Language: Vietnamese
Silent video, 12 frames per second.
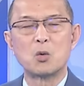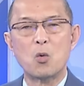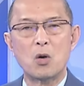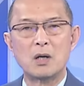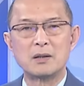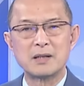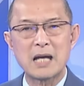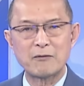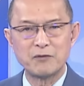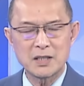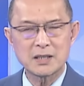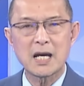của
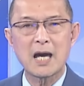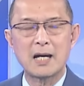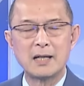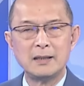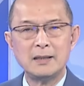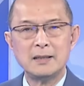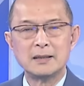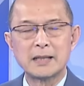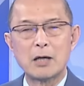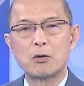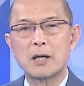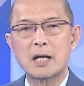Avdiivka
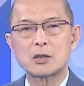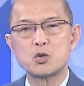theo các